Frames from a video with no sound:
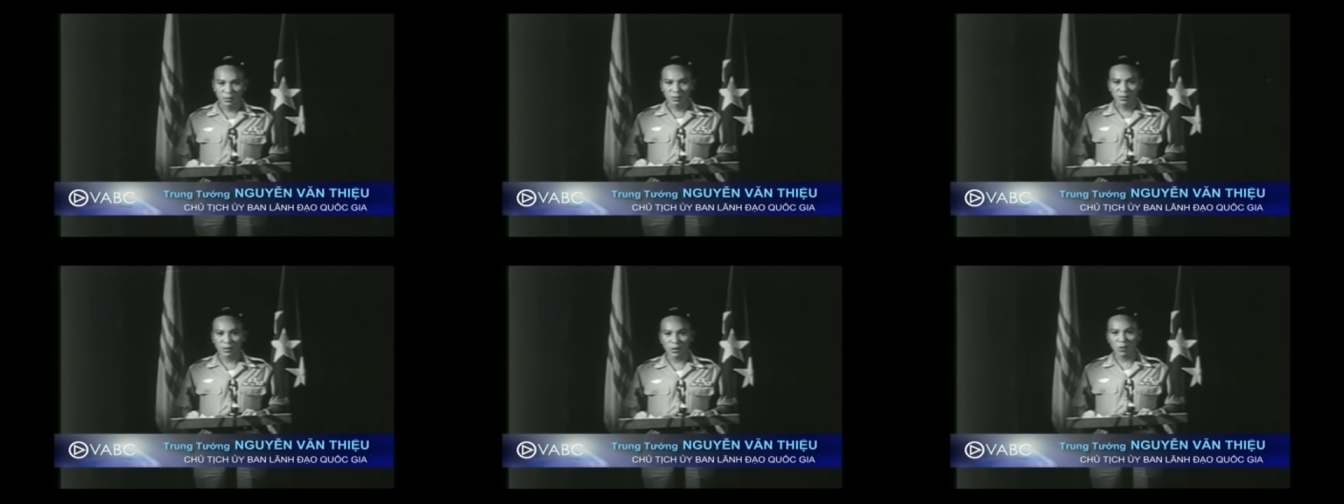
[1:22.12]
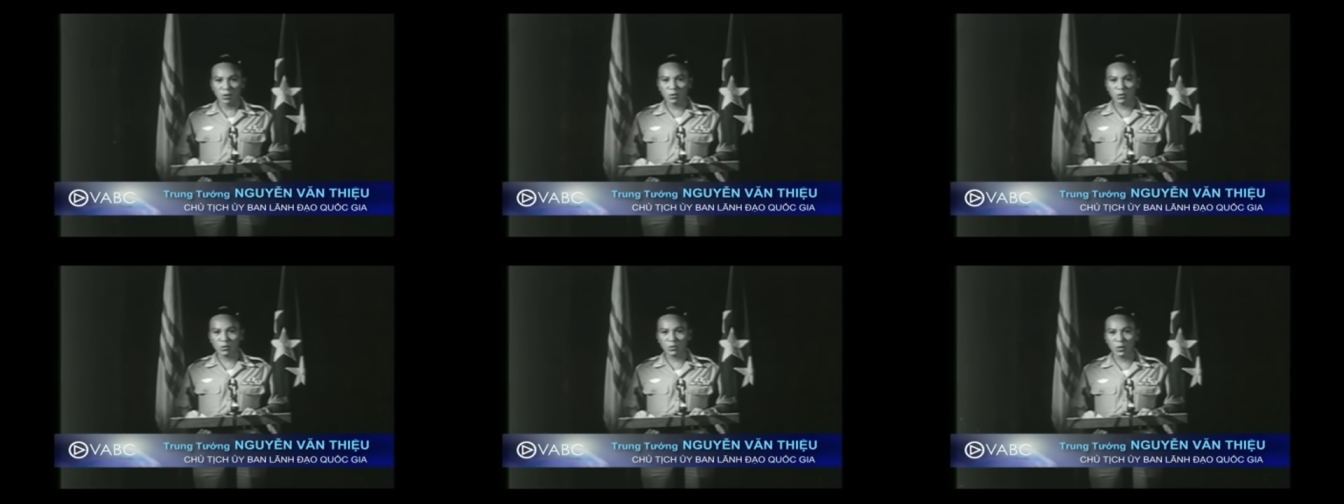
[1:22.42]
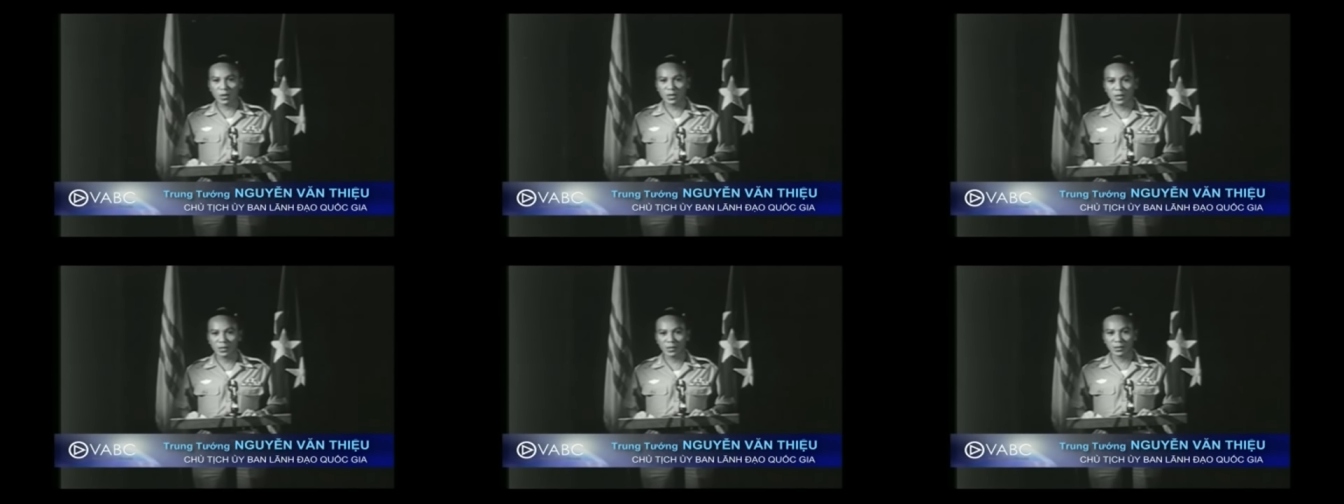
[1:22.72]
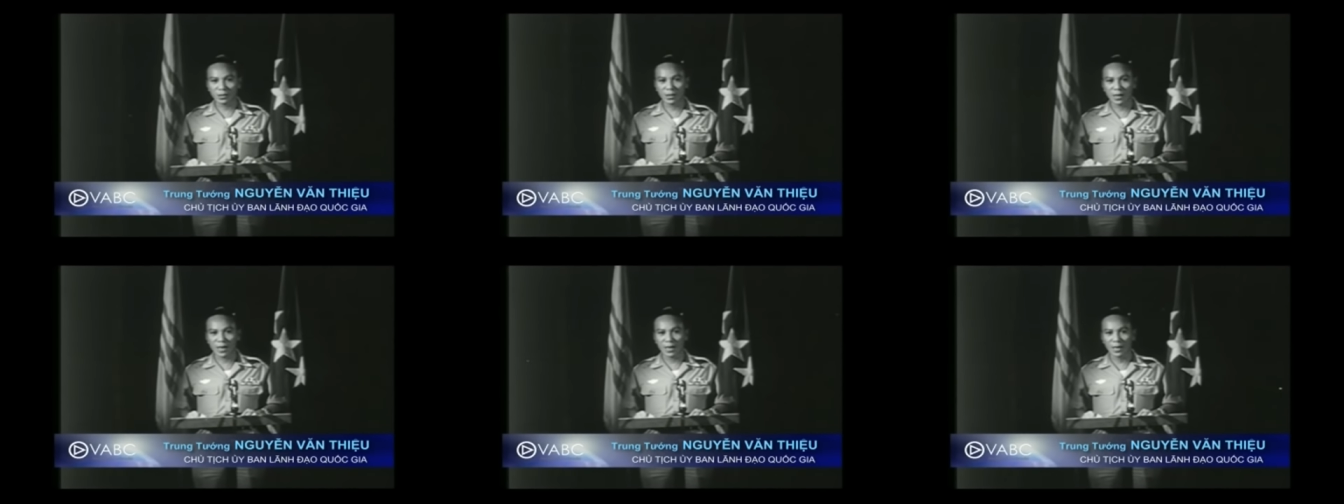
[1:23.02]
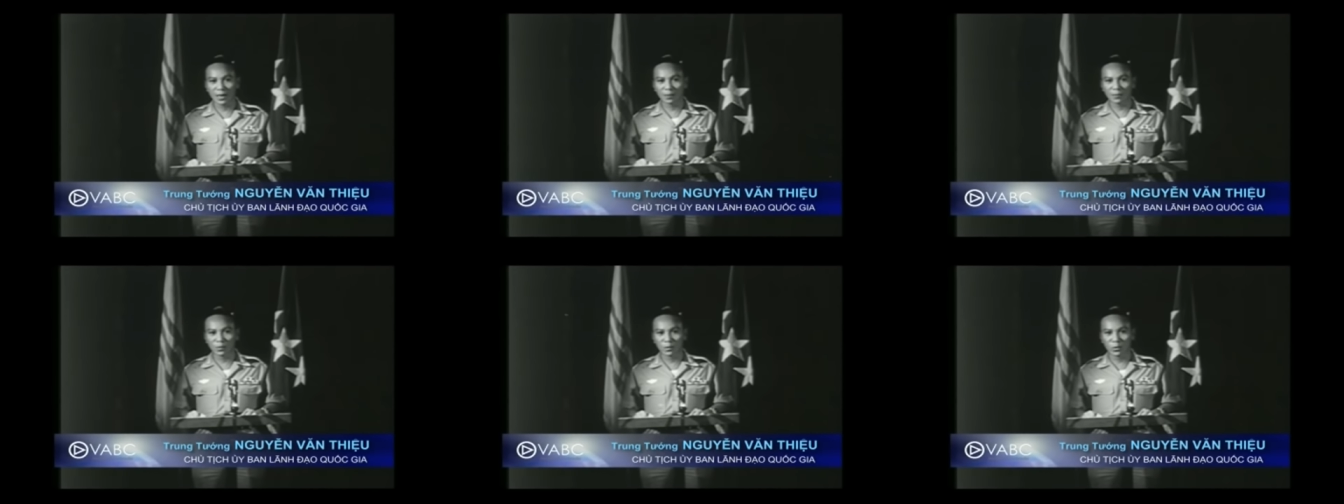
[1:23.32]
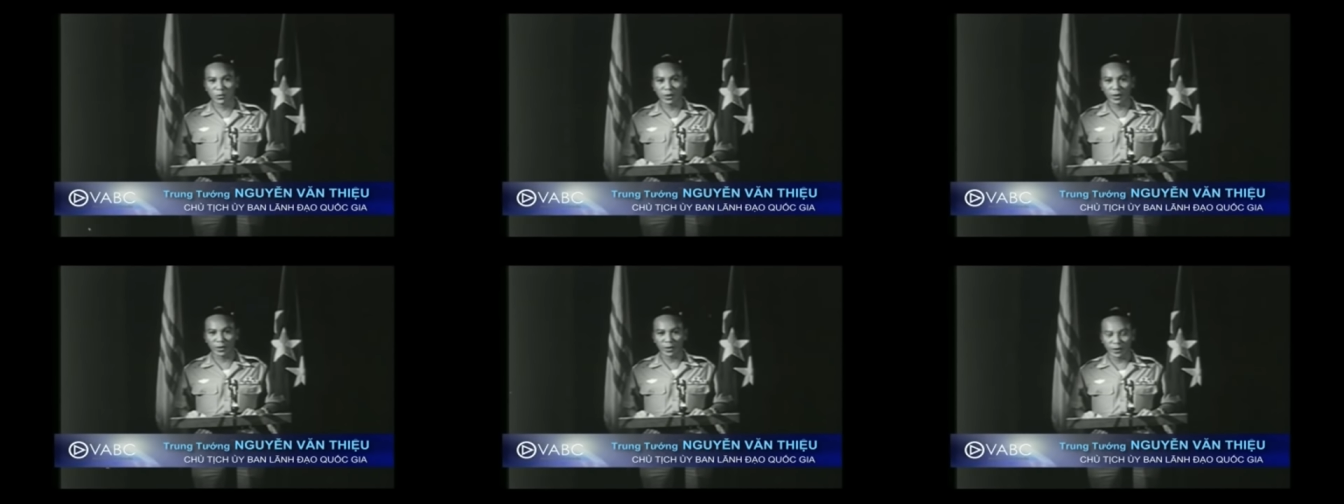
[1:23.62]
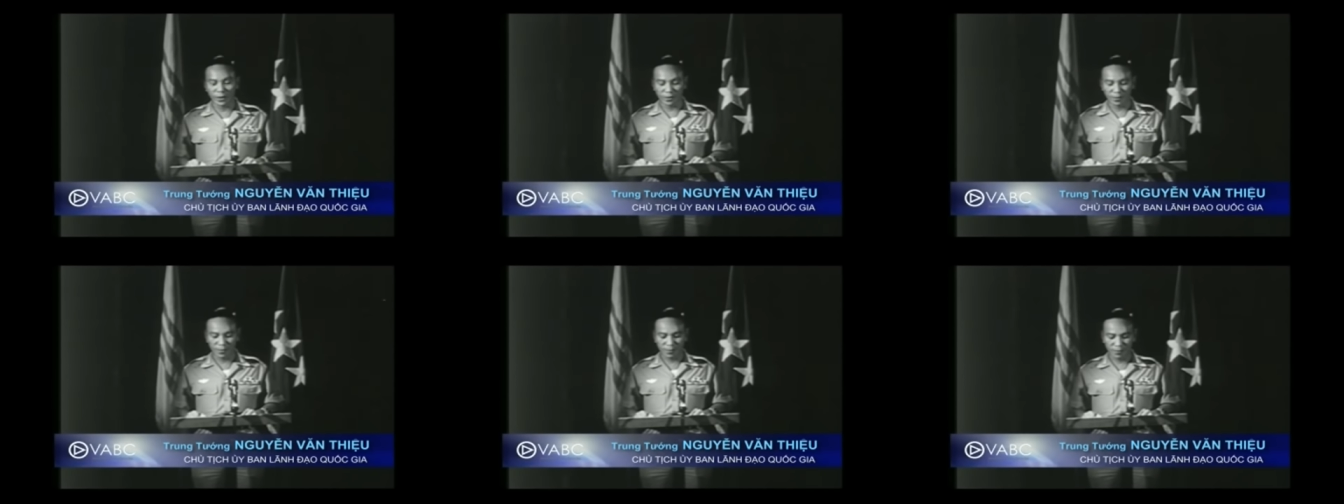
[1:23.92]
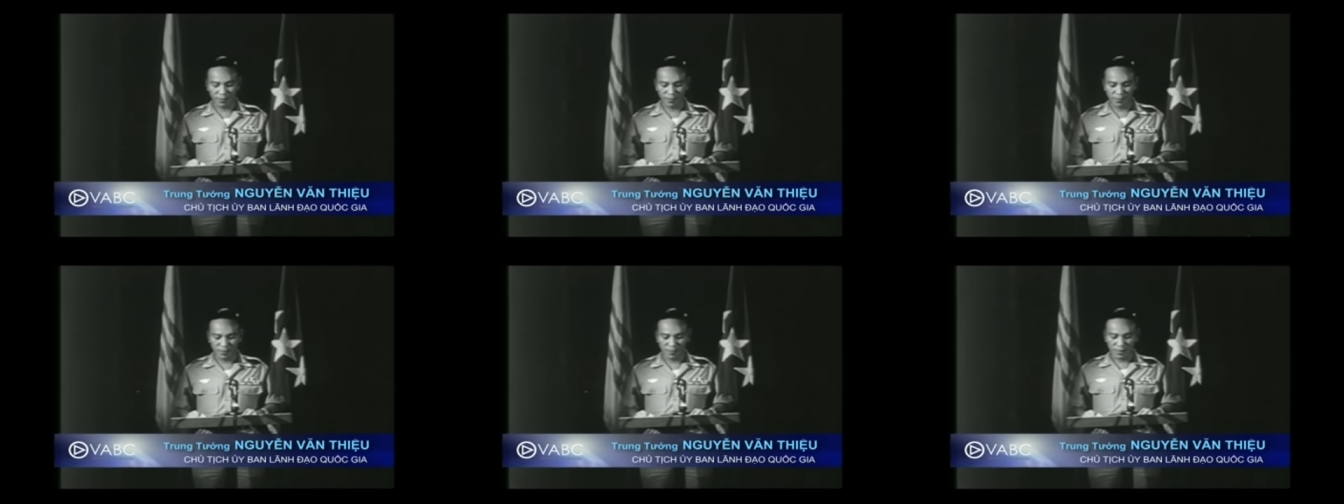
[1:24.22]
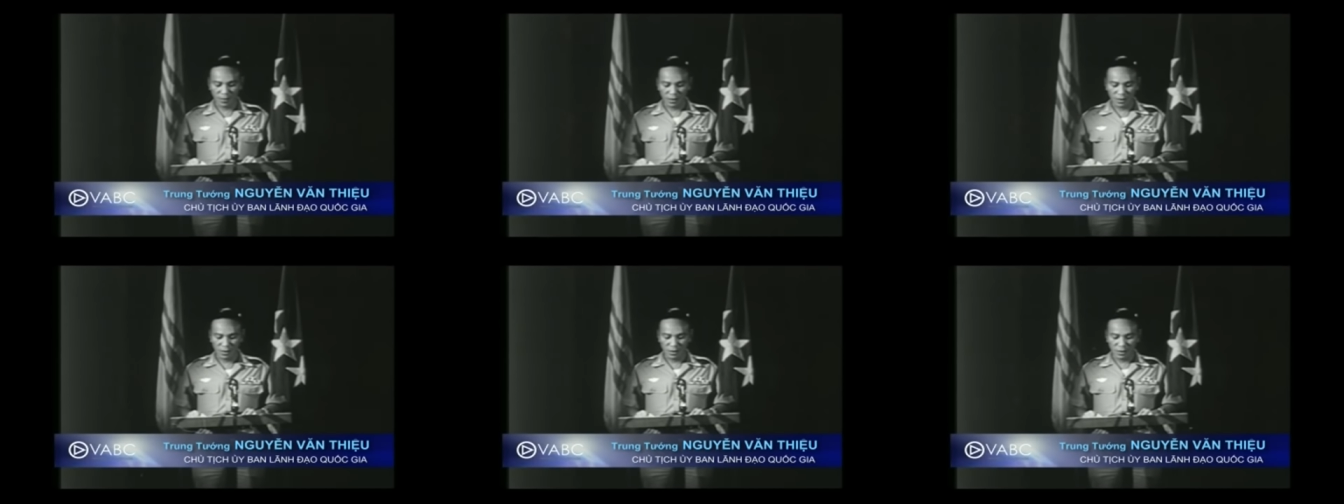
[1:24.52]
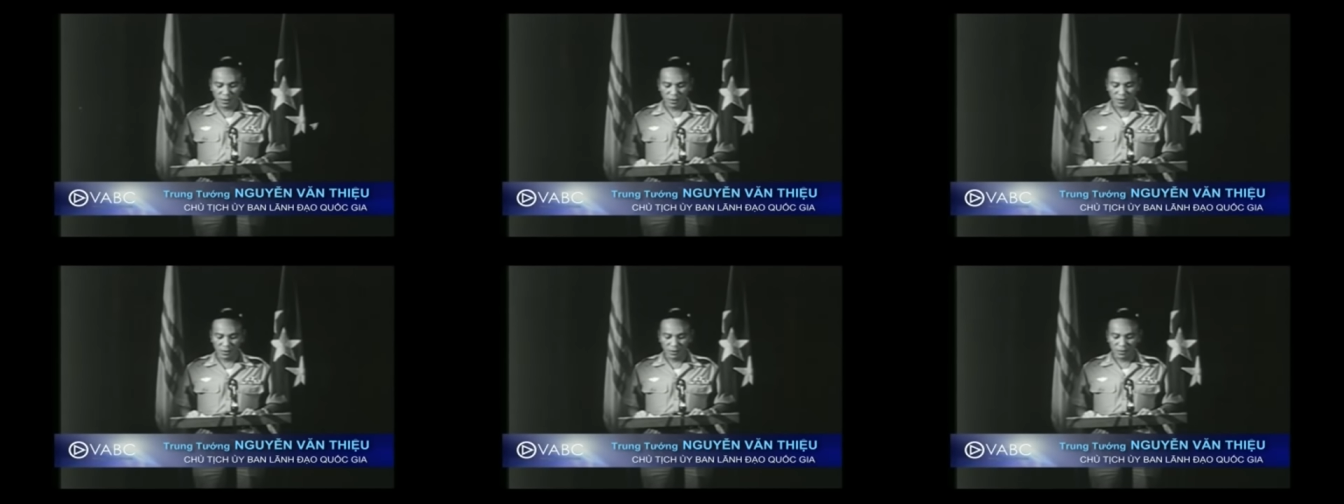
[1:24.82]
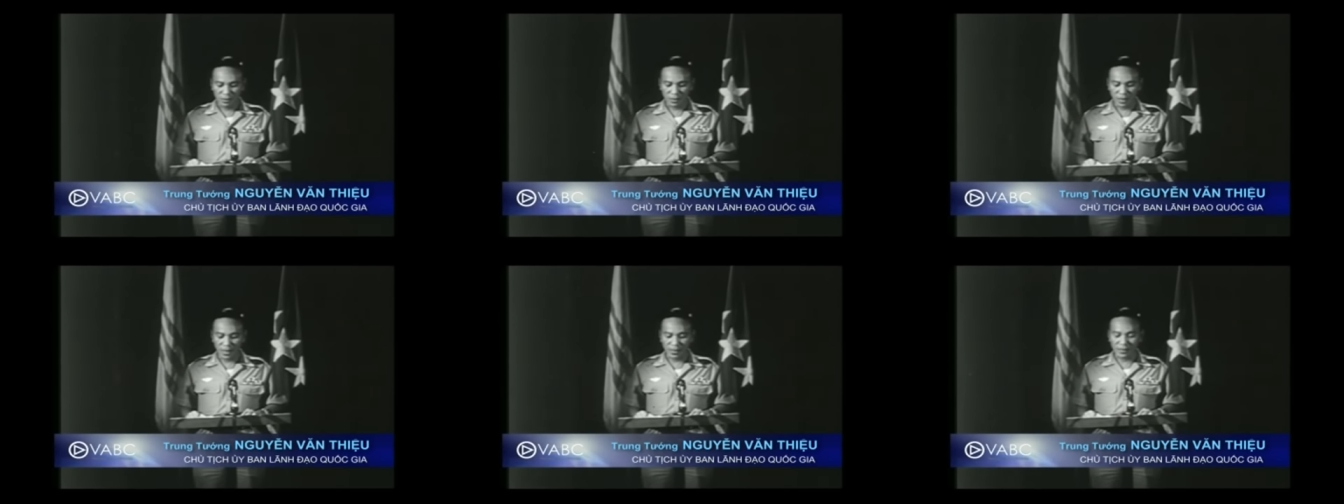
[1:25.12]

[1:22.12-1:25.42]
Tổ quốc đang lâm nguy tại